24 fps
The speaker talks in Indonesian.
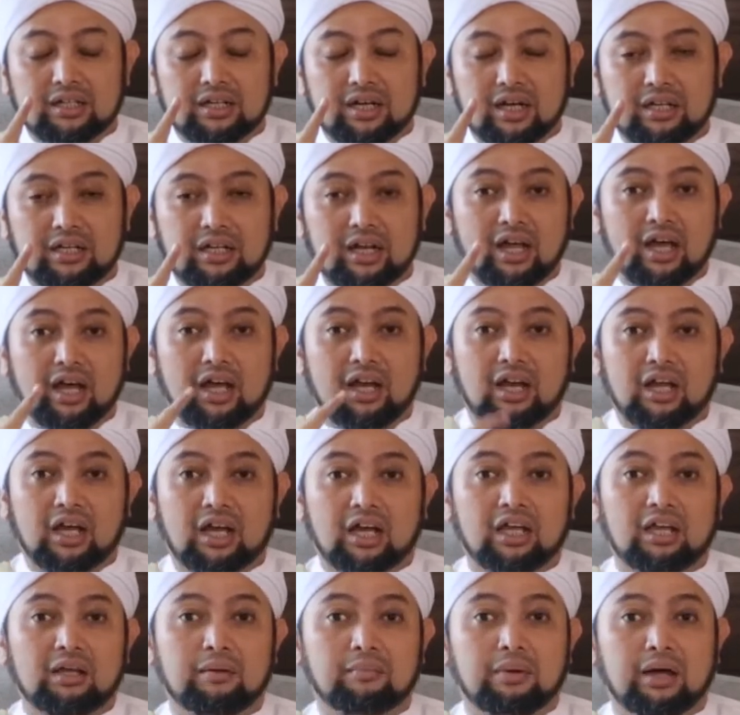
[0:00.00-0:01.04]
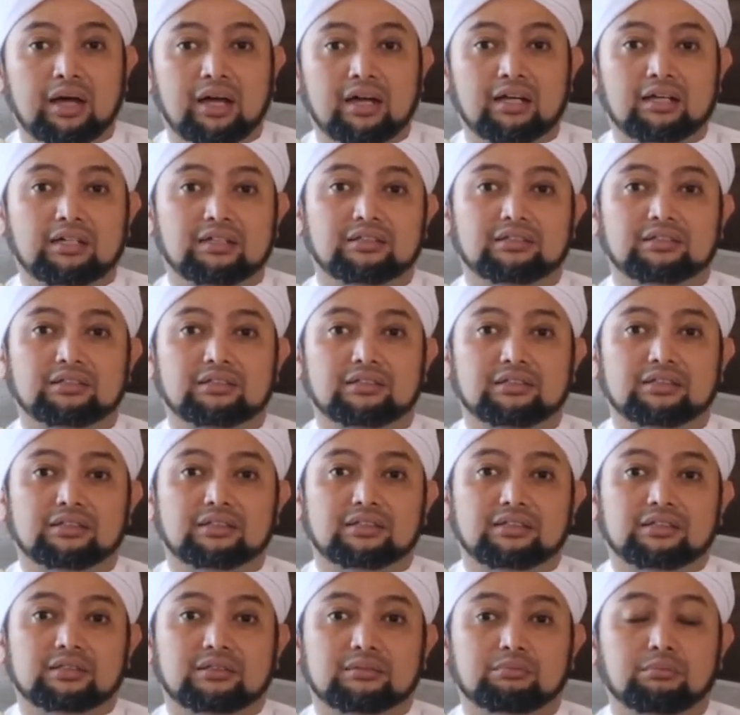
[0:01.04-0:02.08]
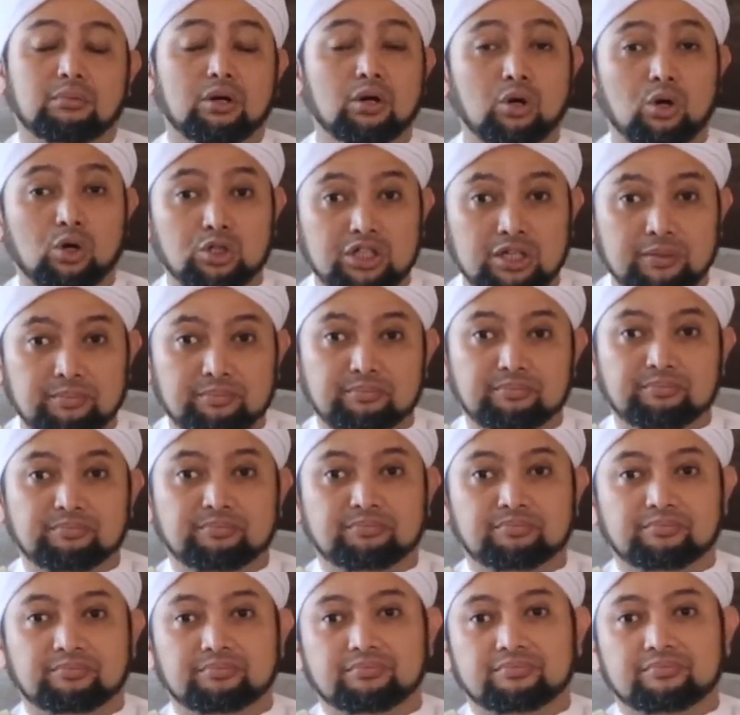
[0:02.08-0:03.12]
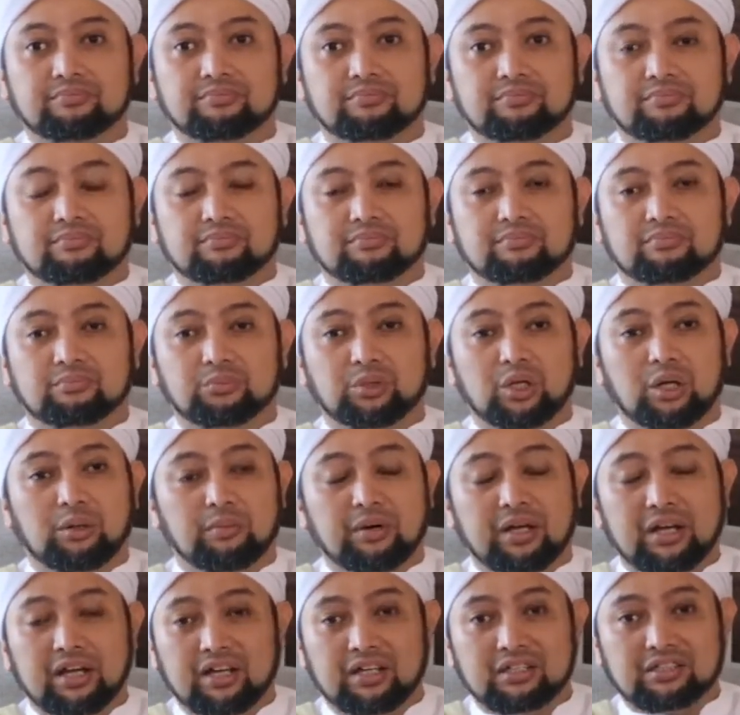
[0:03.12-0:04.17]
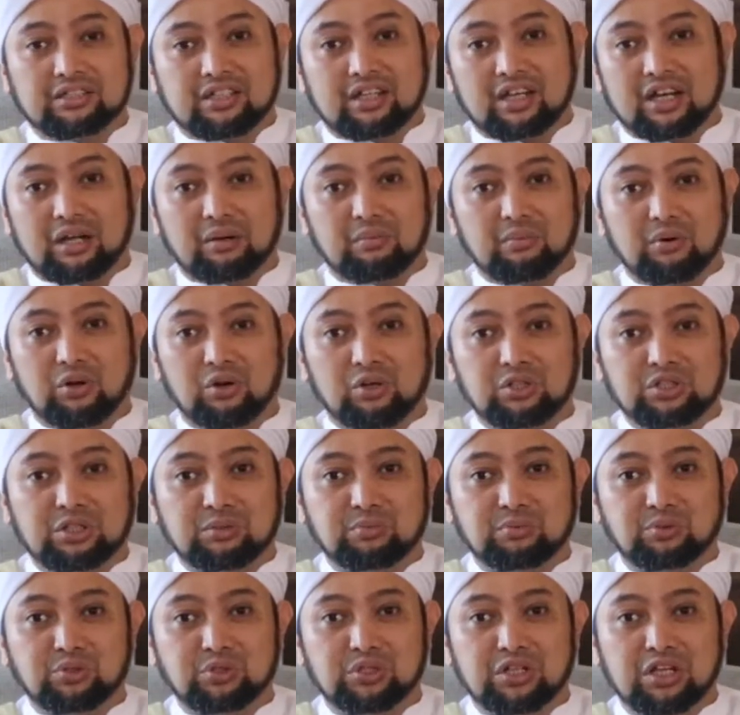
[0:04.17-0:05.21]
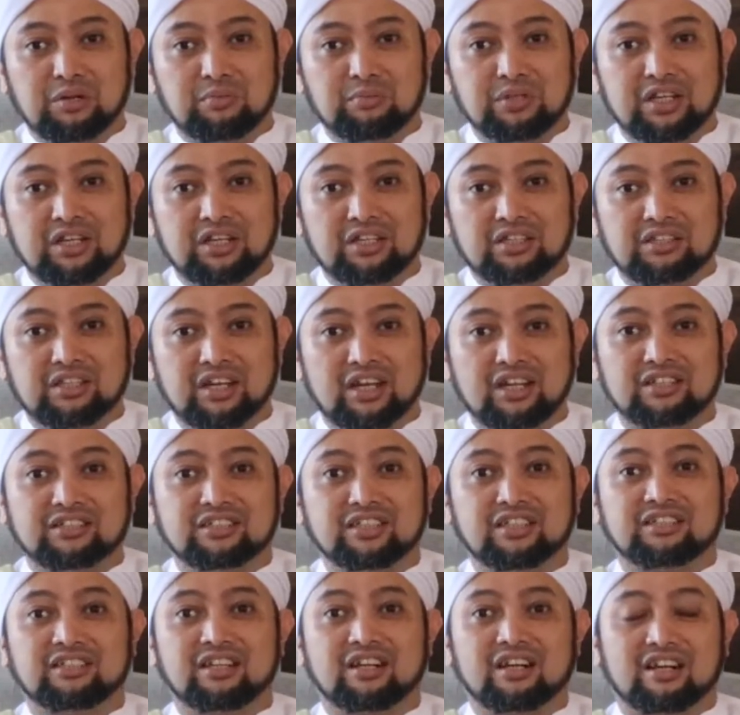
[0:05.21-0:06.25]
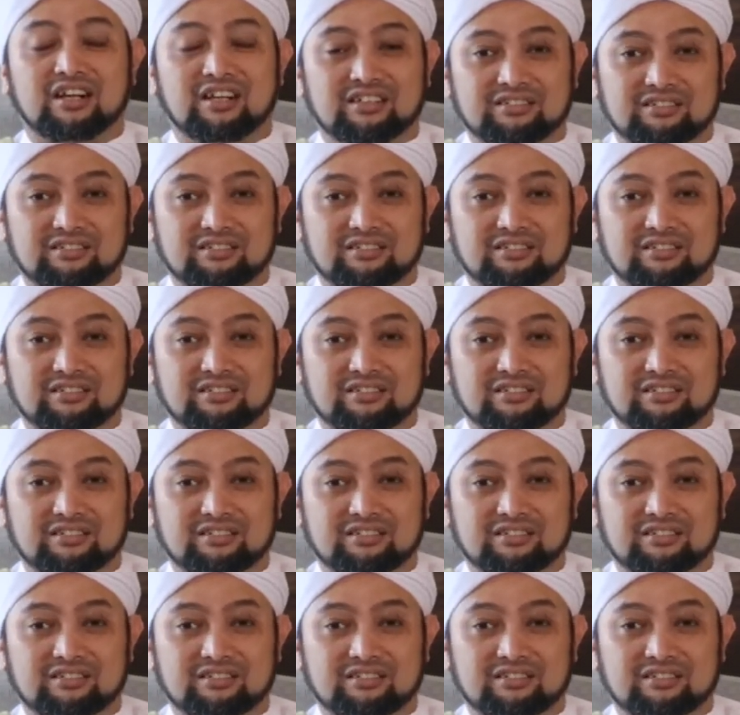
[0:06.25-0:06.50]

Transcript: adalah al-ghibah, menggosip yang mana sekarang menggosip sudah menjadi trendsetter